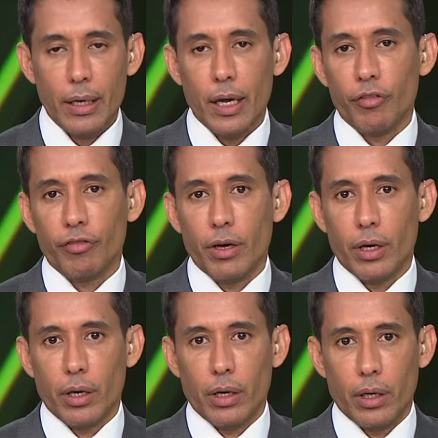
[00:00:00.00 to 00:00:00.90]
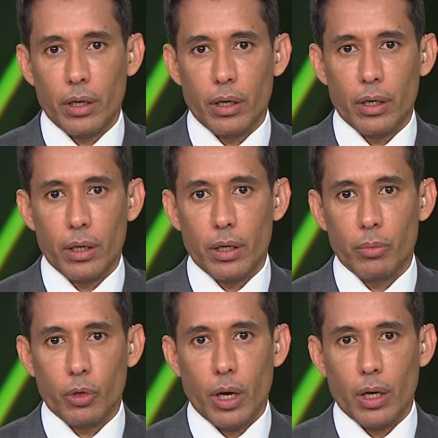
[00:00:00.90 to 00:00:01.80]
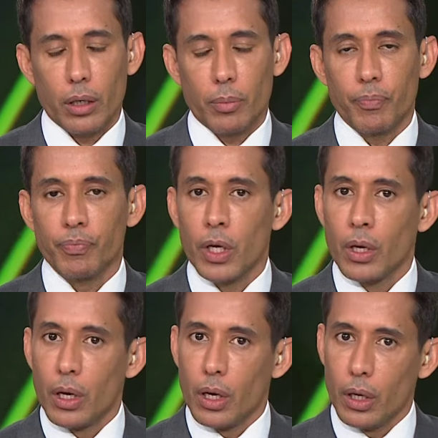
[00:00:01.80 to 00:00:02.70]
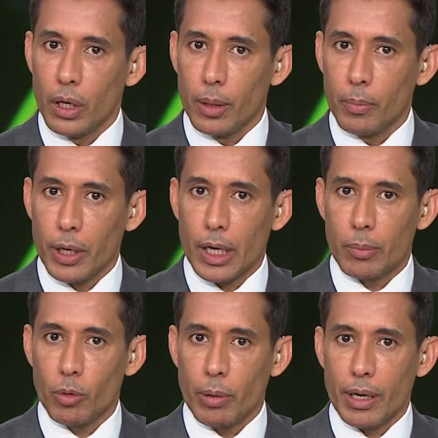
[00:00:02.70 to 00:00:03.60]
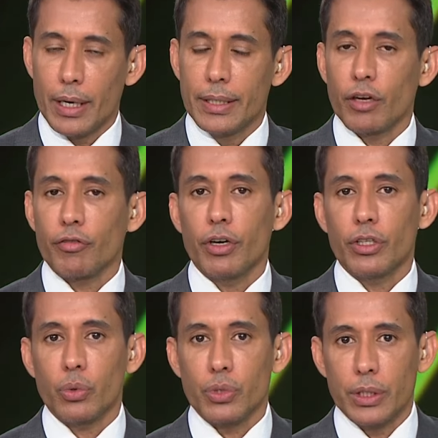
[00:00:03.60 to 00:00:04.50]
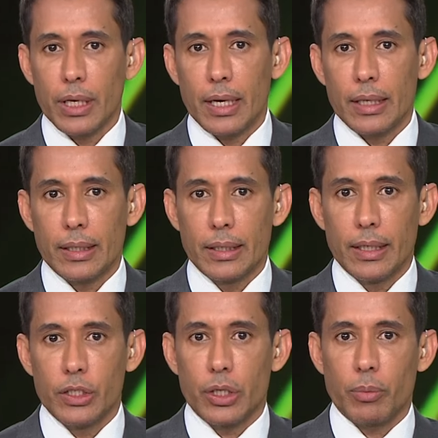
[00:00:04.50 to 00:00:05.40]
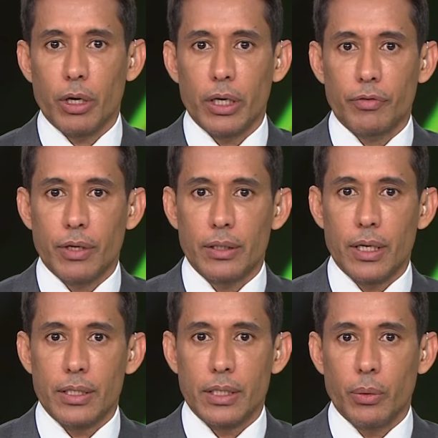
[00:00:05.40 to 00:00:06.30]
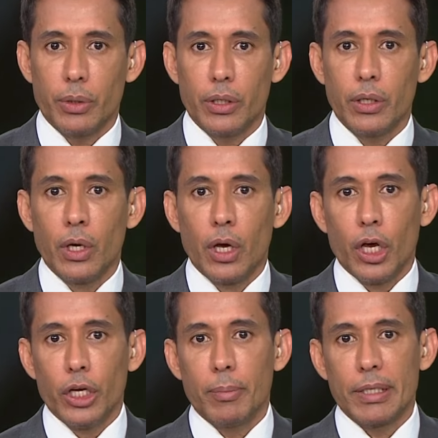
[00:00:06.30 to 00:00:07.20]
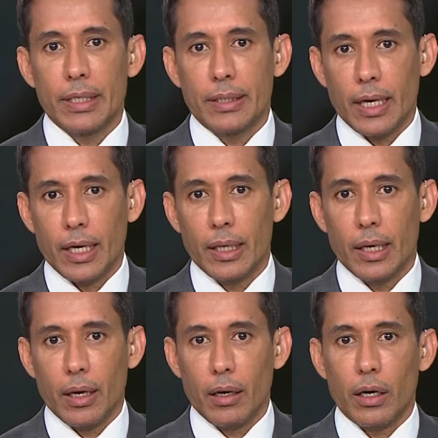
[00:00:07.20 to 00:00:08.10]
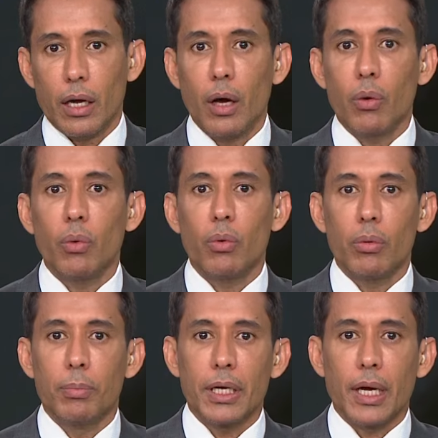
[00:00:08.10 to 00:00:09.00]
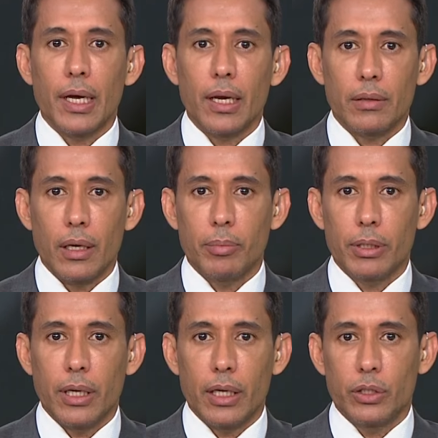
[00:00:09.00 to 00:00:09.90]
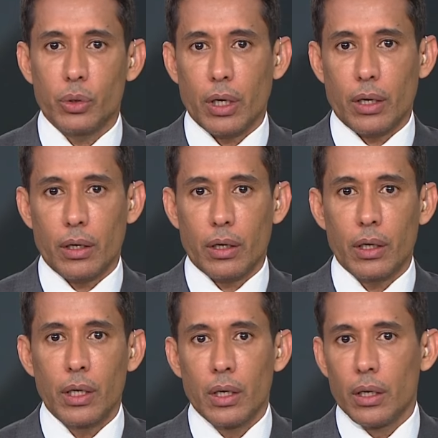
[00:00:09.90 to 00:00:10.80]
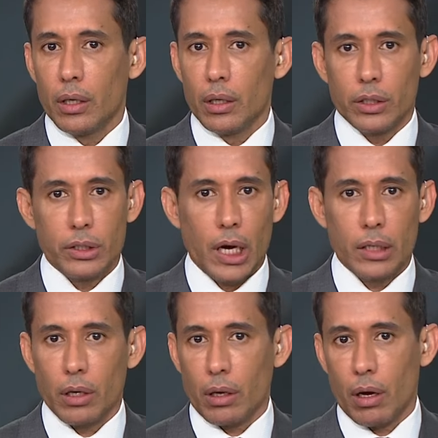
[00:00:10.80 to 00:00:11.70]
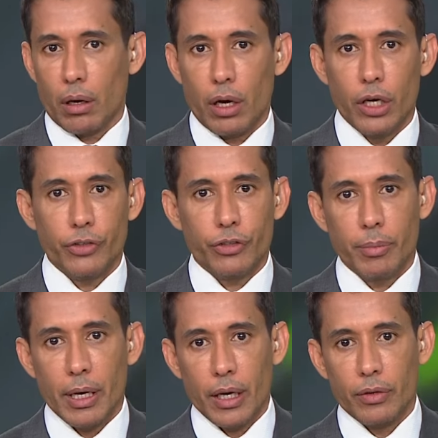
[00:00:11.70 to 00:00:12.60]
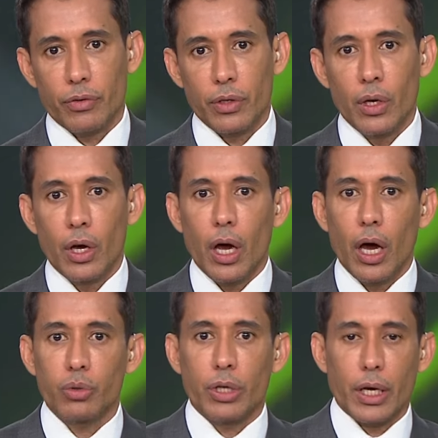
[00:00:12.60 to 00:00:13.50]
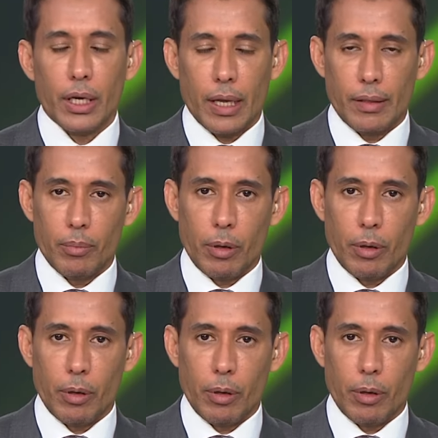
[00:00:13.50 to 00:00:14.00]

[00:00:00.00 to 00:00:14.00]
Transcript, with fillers: يرفع المراقب آه، مراقب المباراه يرفع توصيات للجنه معينه في الاتحاد الاسيوي هي من تتخذ القرار او بناء على طلب النادي يقرر آه، اتحاد القاره اعتماد او تغيير هذا